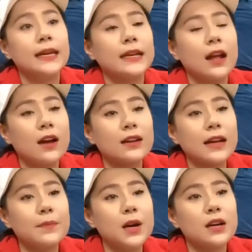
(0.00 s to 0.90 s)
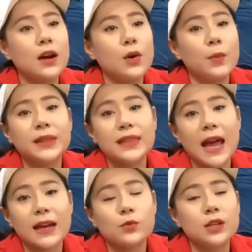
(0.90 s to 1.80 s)
đó, cảm ơn hồ minh
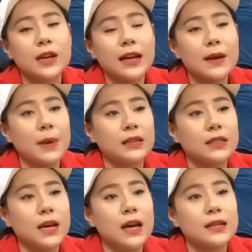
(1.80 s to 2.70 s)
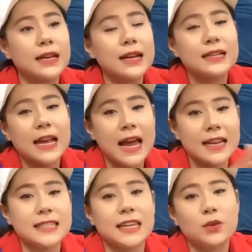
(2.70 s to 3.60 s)
tài cũng như là các bạn các
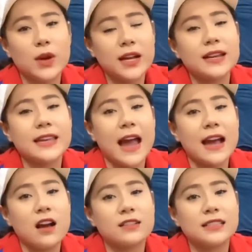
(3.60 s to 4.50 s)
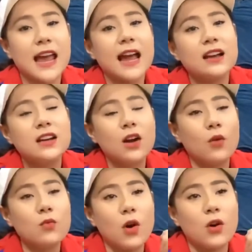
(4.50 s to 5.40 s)
anh chị quý khán giả gần xa
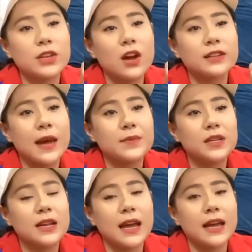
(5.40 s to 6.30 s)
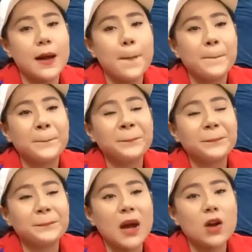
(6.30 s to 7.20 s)
ủng hộ cho chăm với lại
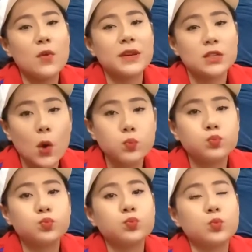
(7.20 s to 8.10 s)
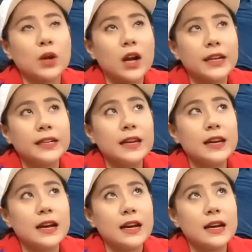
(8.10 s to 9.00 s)
bà con miền trung rồi
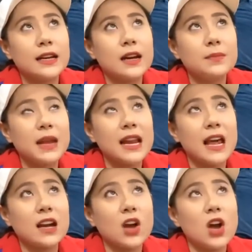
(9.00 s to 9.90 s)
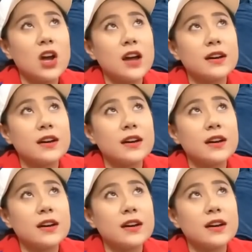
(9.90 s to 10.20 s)
à, hôm nay là có